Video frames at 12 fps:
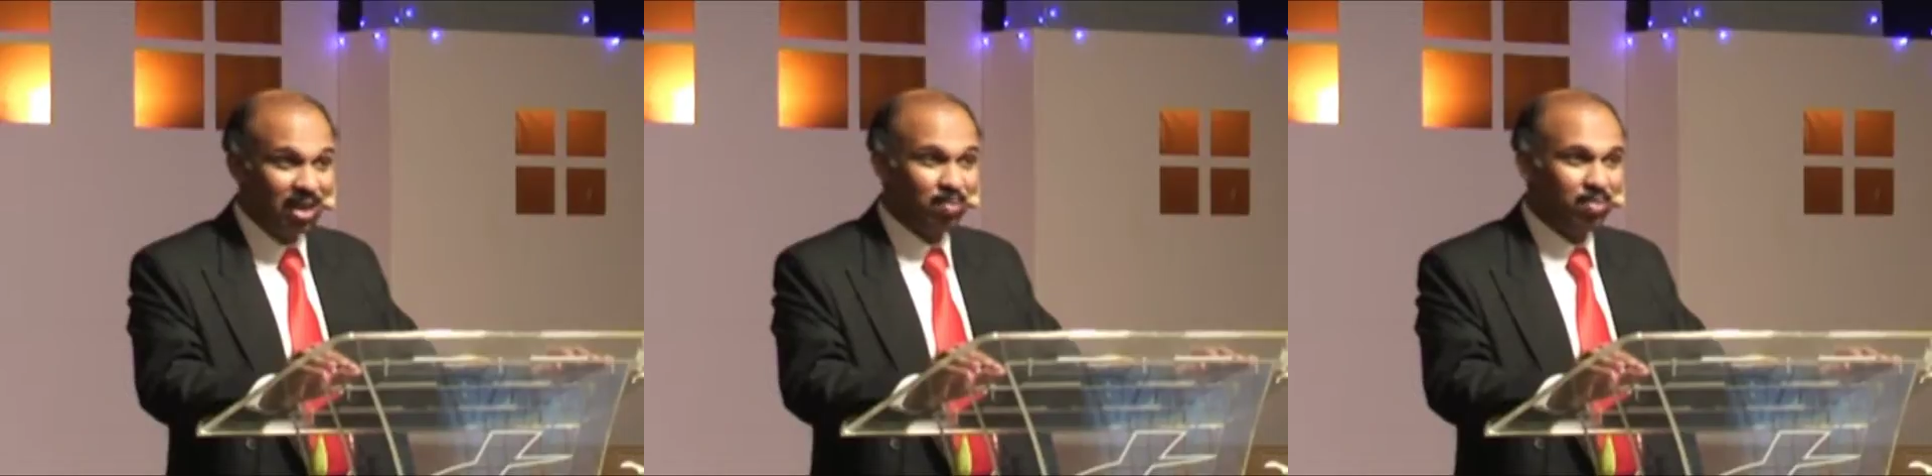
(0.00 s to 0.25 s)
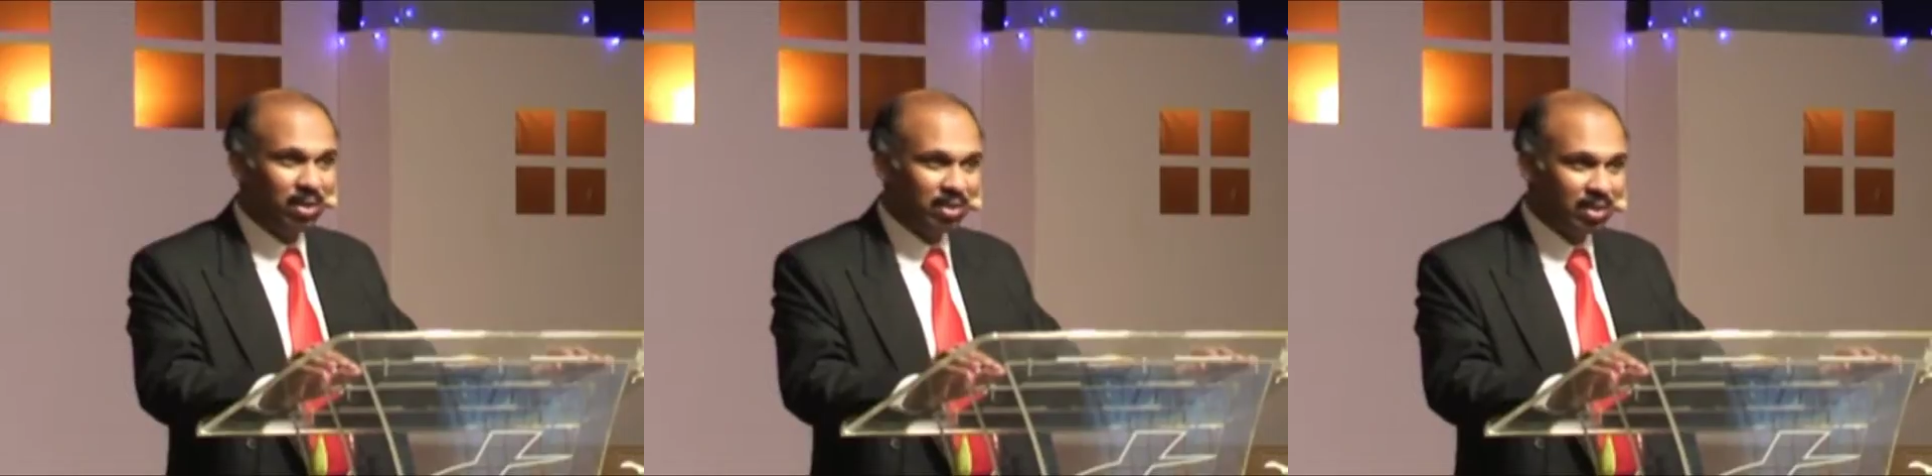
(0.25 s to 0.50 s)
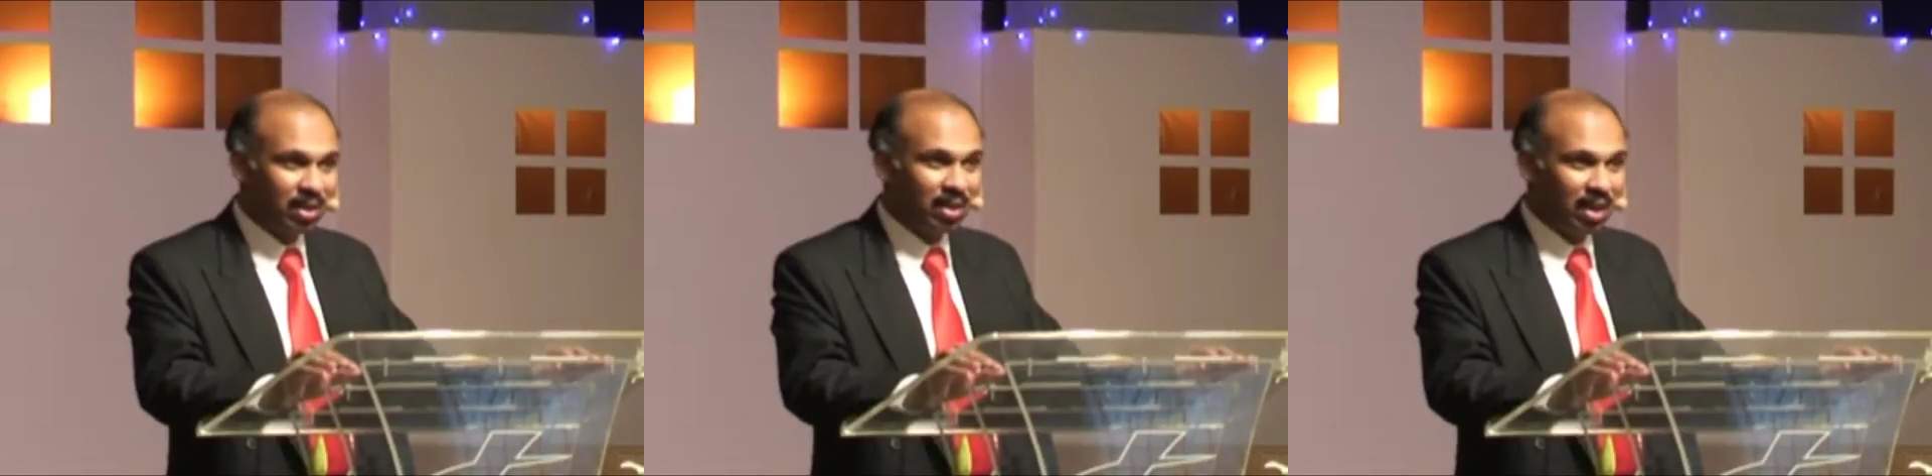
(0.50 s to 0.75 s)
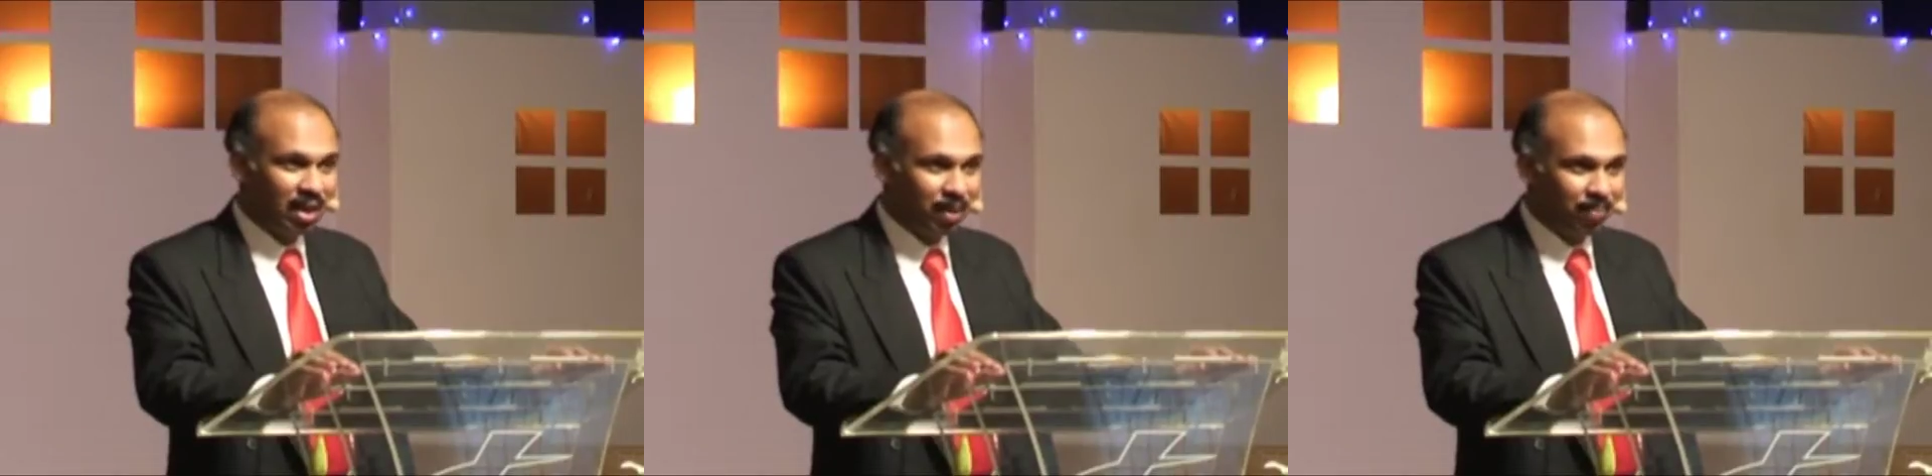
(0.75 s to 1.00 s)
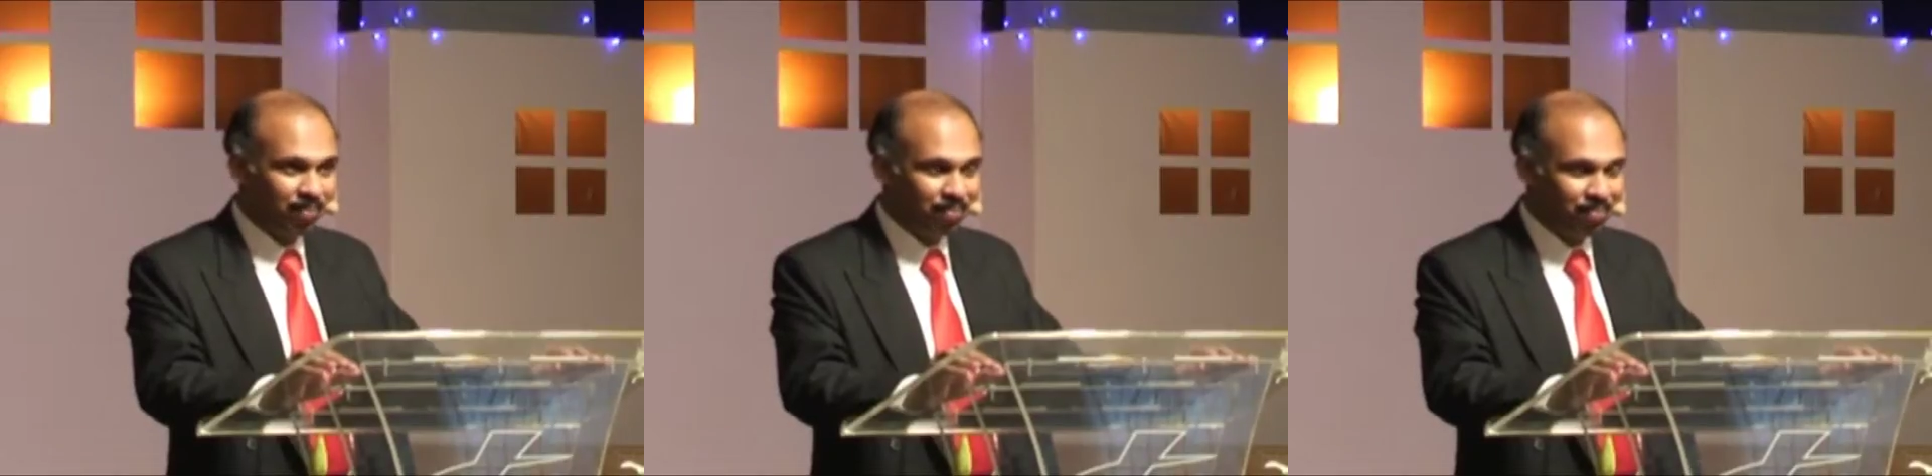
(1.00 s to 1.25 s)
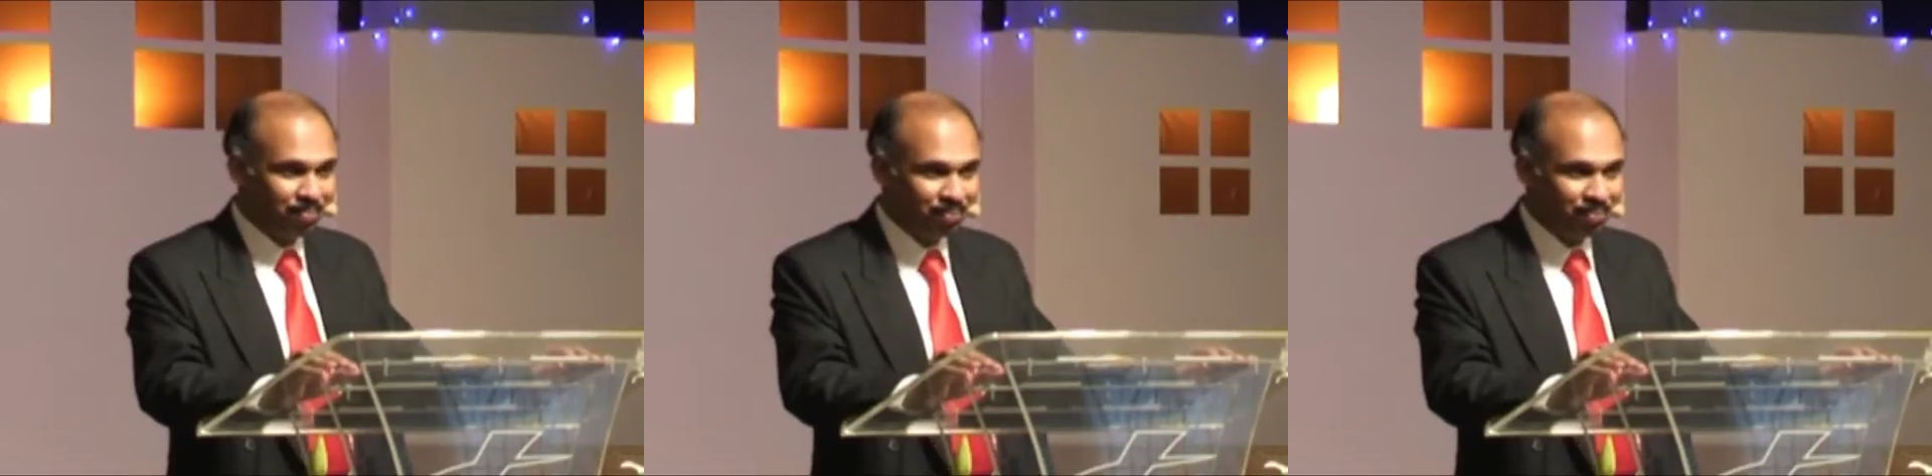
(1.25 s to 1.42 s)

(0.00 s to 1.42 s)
ஏன் அப்படி செய்தாளாம்